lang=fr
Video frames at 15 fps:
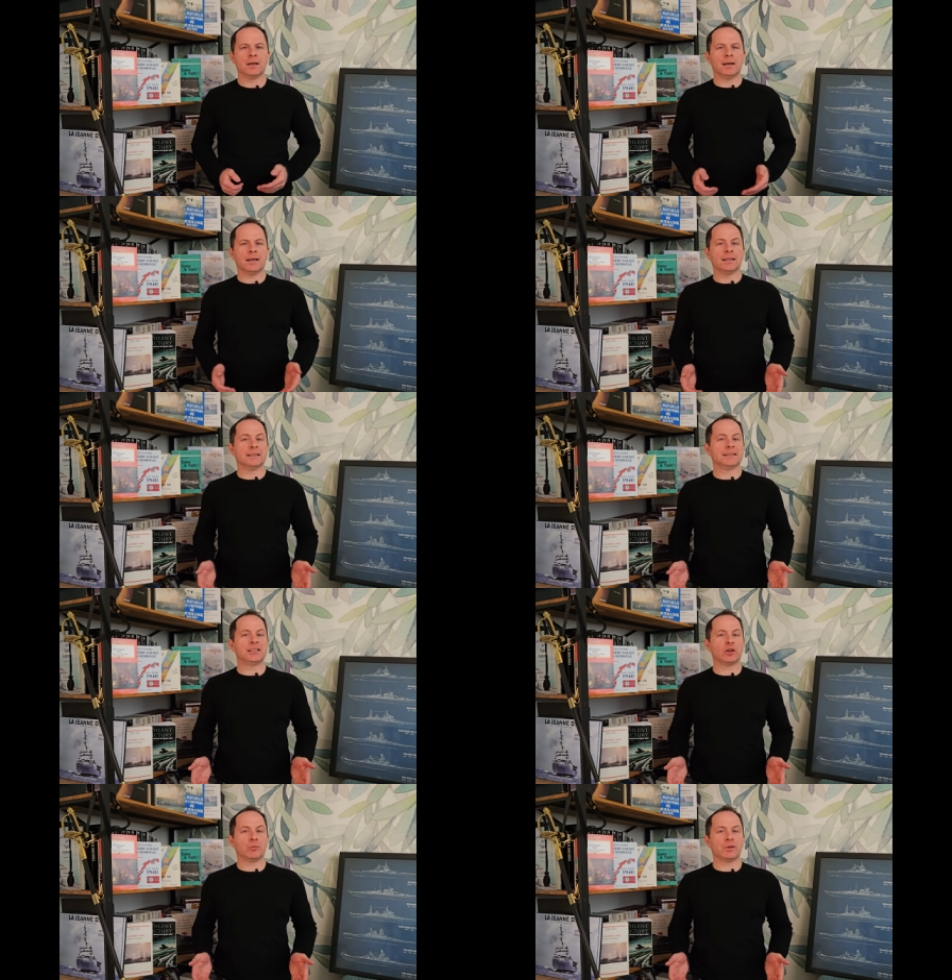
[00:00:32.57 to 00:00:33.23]

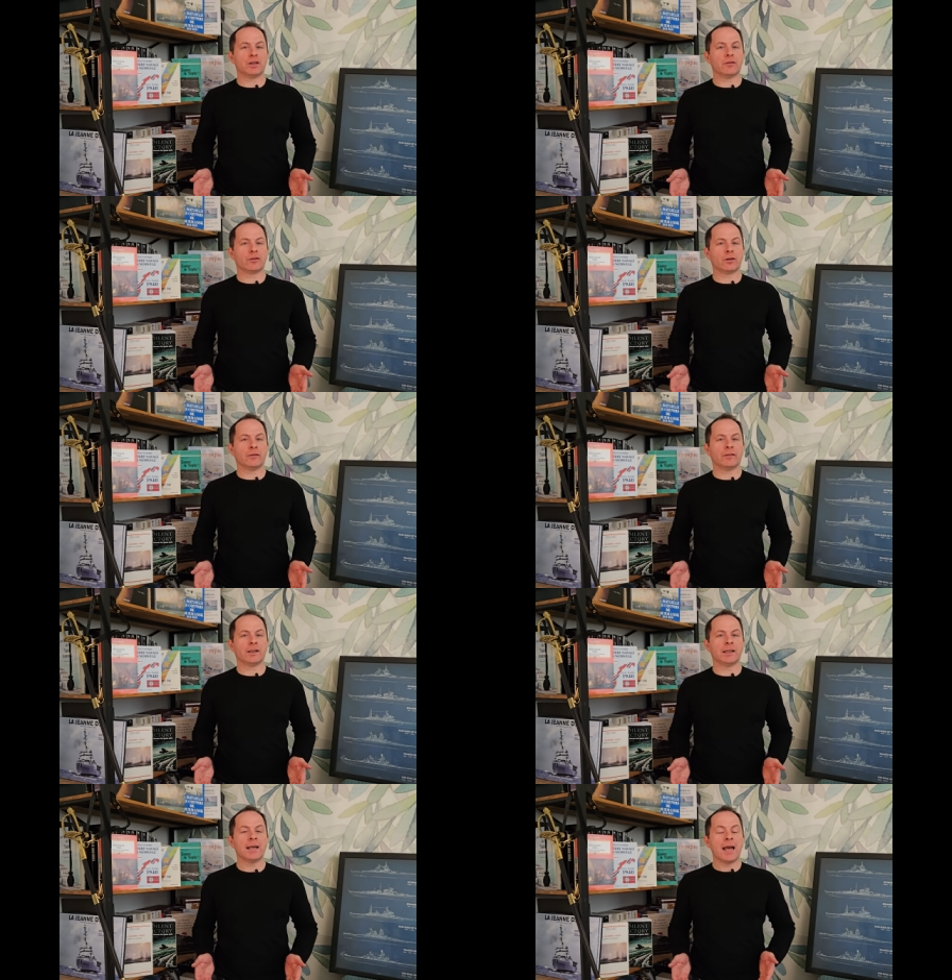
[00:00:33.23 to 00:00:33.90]
Ainsi, en
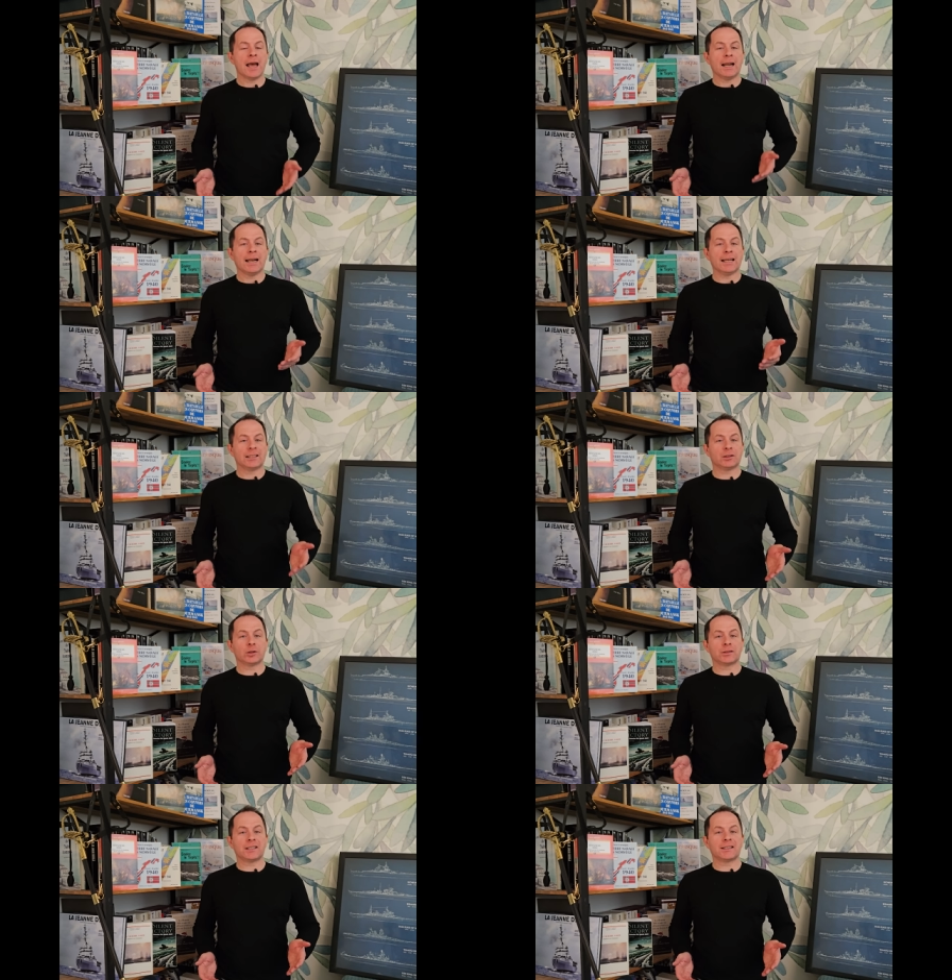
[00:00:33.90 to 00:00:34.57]
1920, la
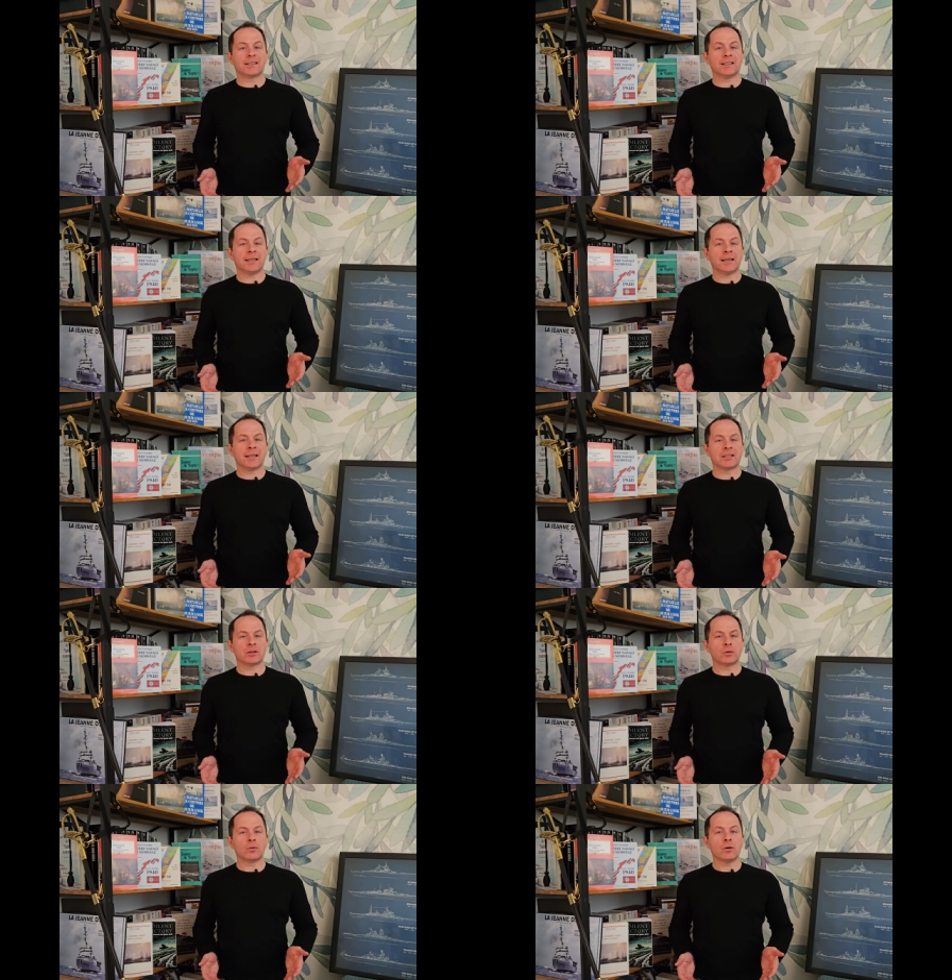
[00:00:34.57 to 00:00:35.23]
Société des
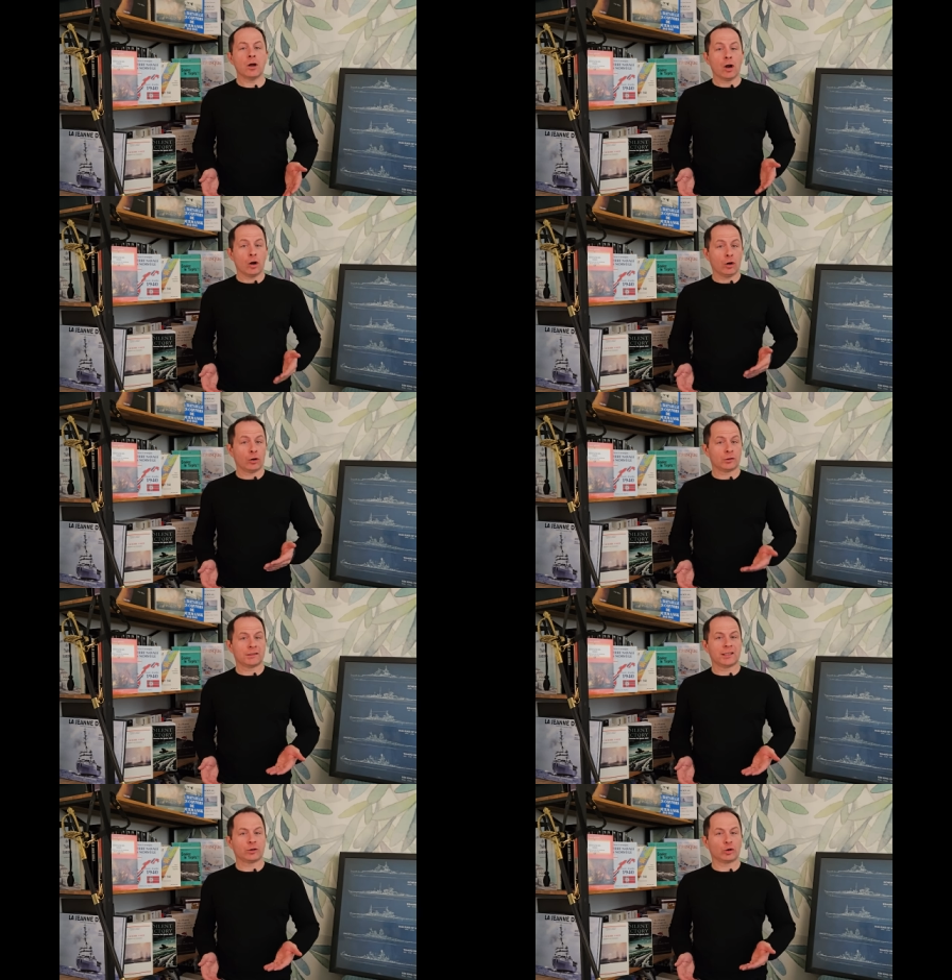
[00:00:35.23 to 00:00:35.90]
Nations,
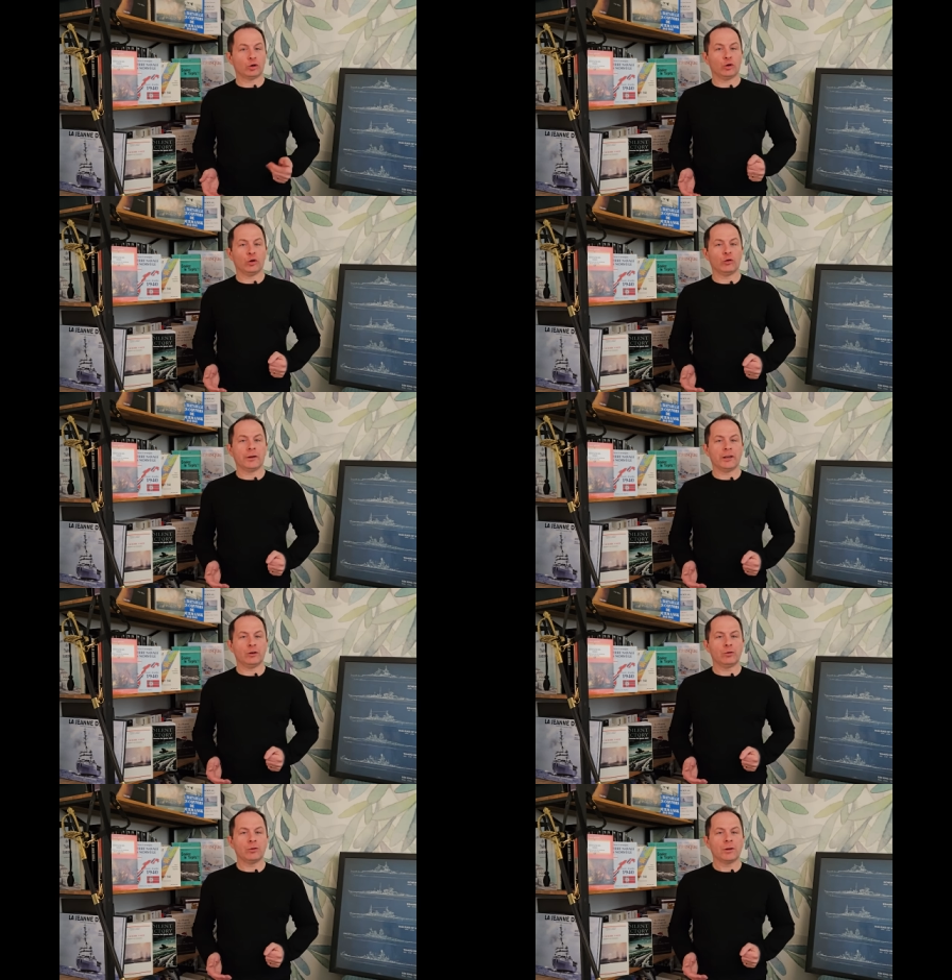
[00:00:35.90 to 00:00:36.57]
l'ancêtre de
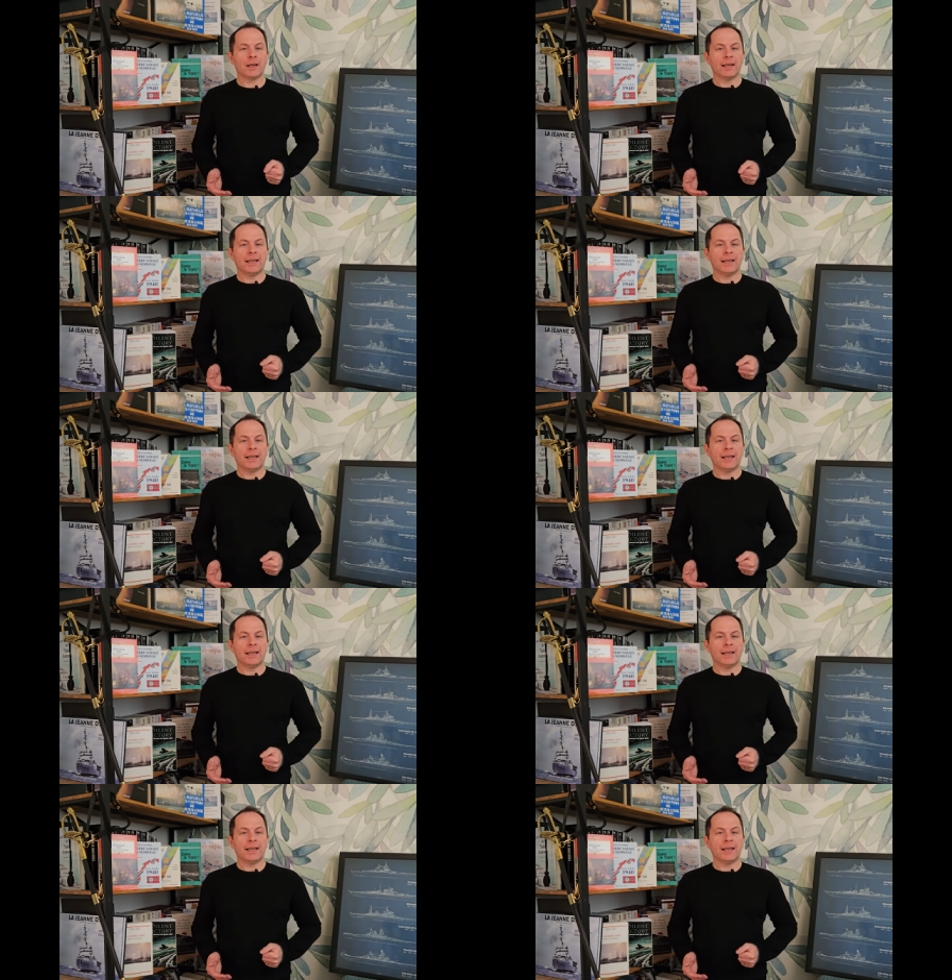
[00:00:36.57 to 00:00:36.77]
l'ONU,